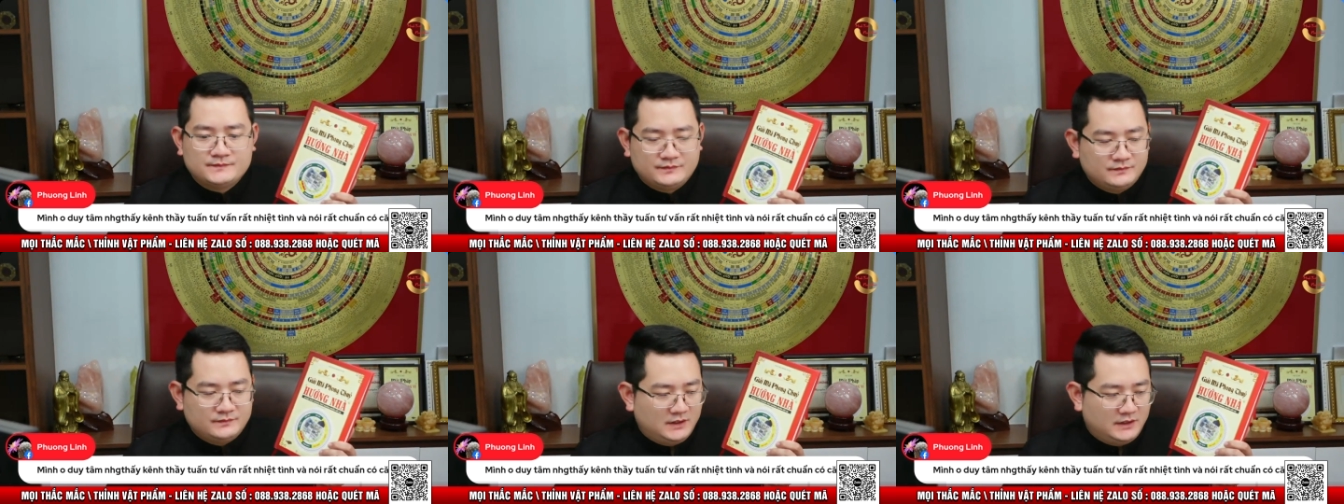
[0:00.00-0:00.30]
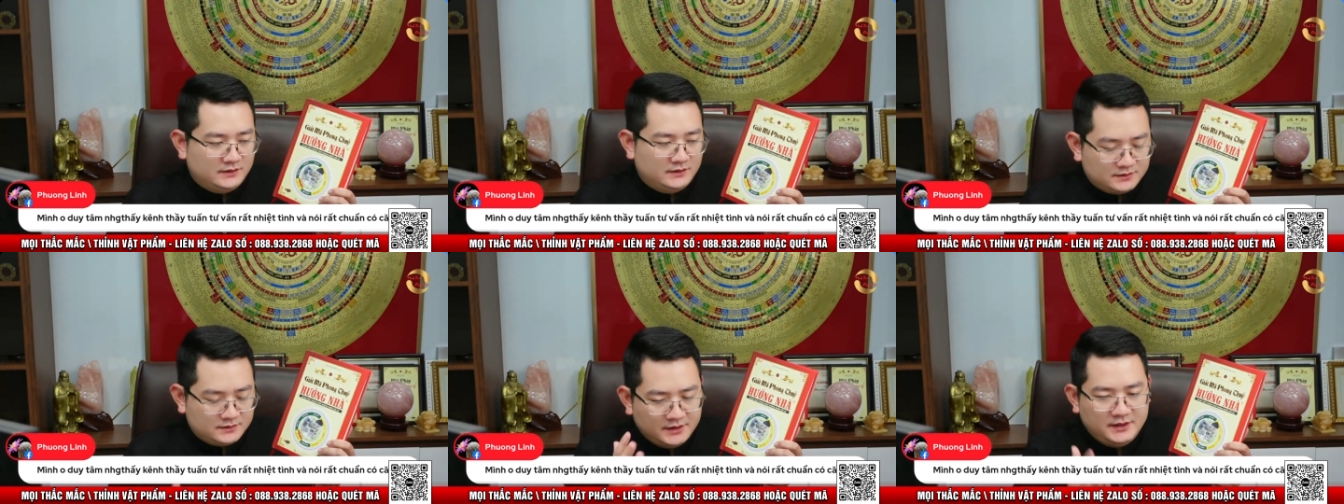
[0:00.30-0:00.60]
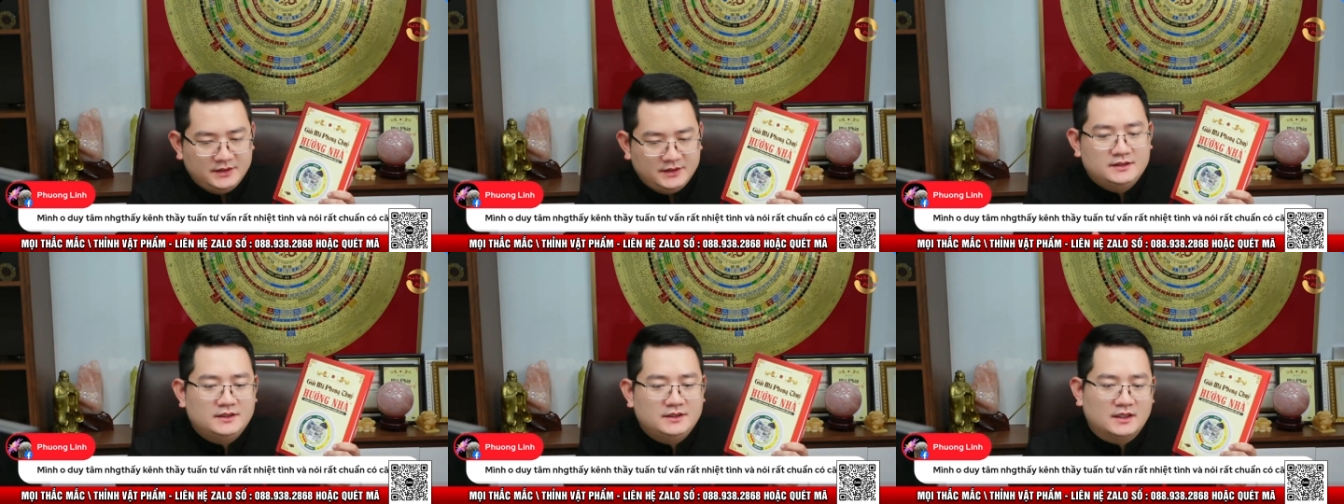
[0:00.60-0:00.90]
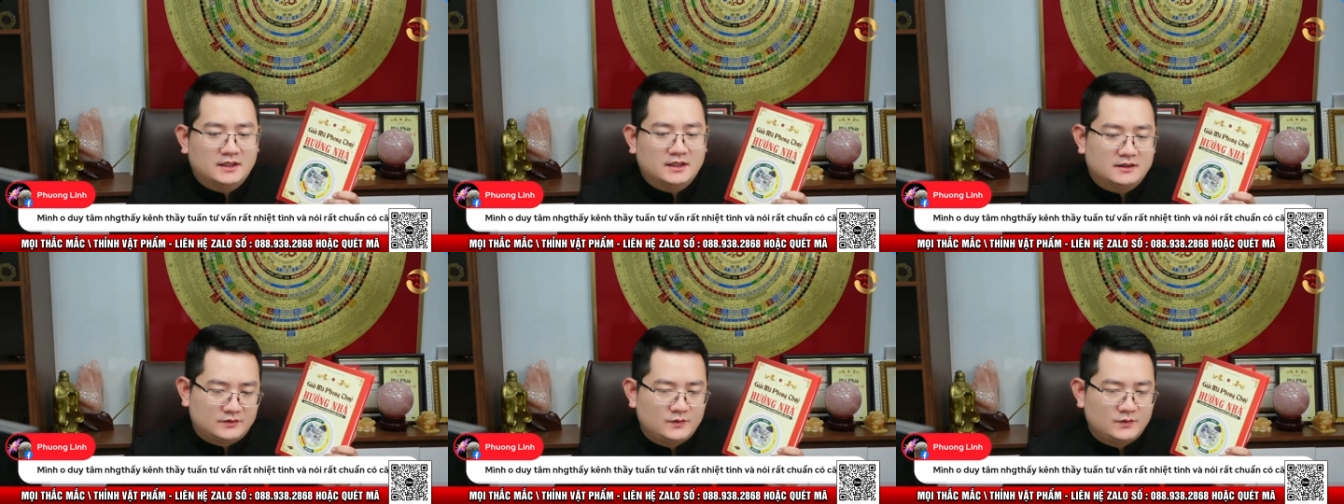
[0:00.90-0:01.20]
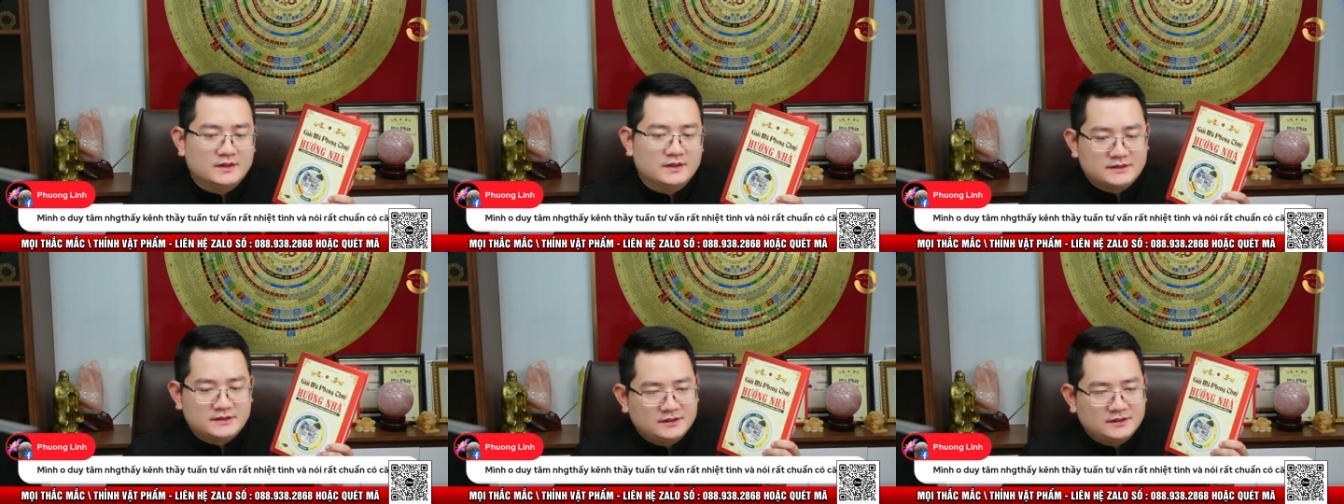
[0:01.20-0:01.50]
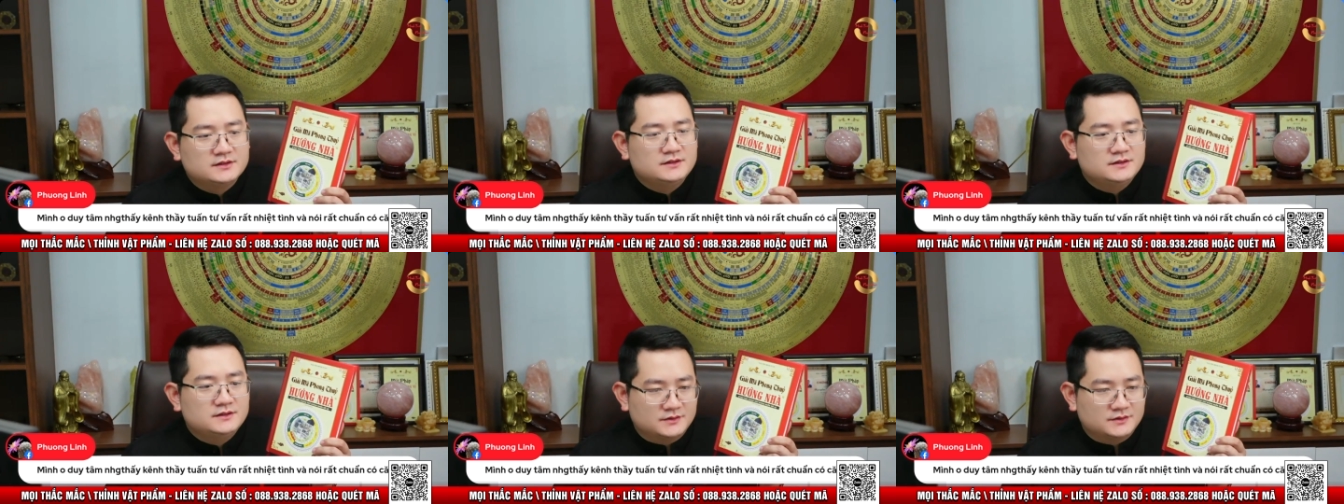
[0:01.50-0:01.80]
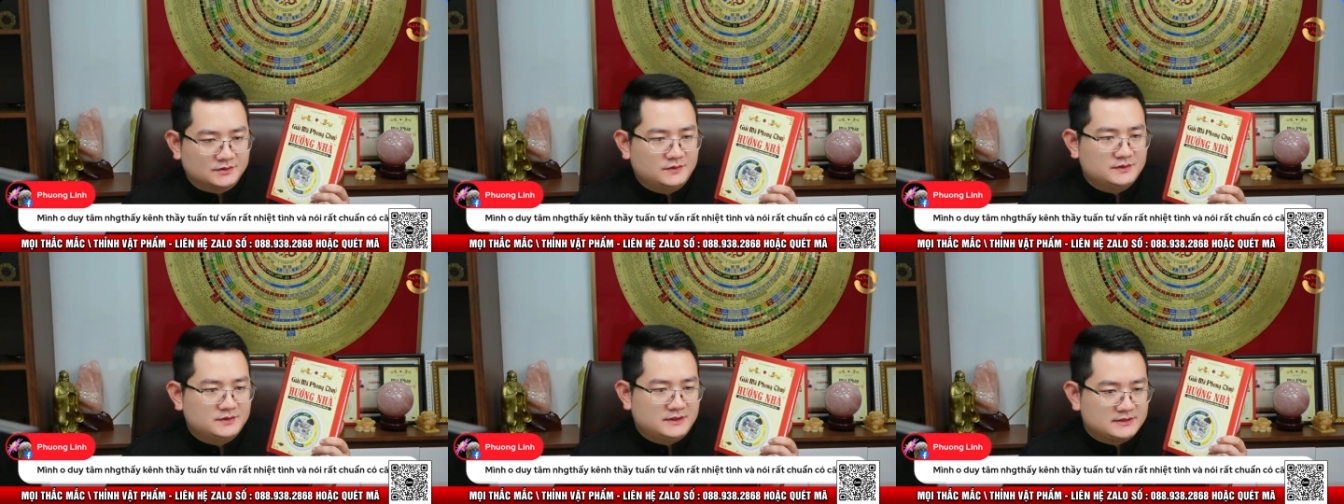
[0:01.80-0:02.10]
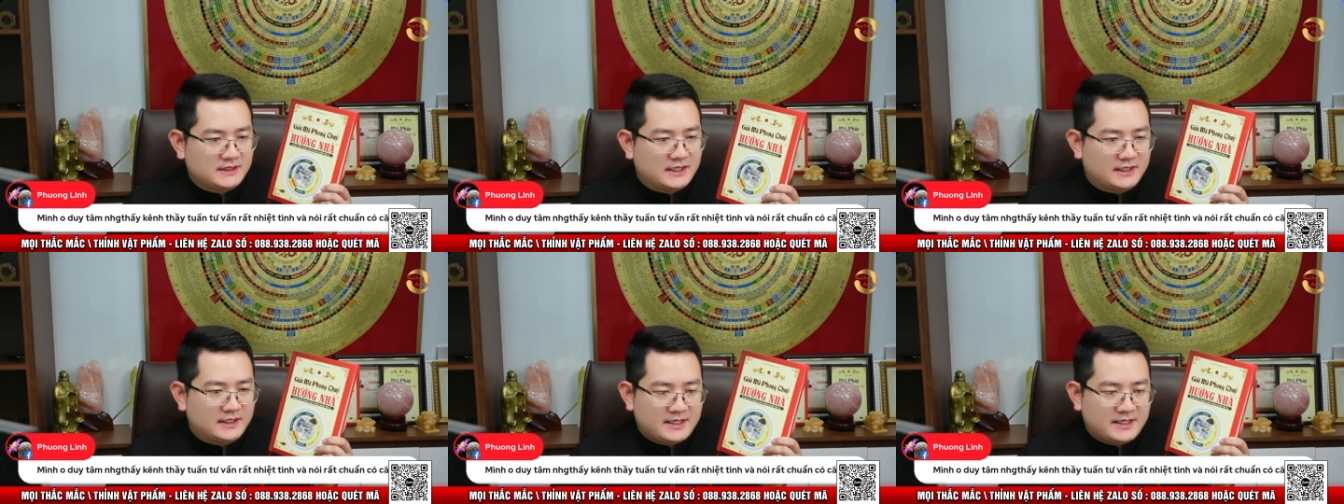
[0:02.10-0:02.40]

này, thì thì ạ quyển sách thứ tư của tôi sẽ giải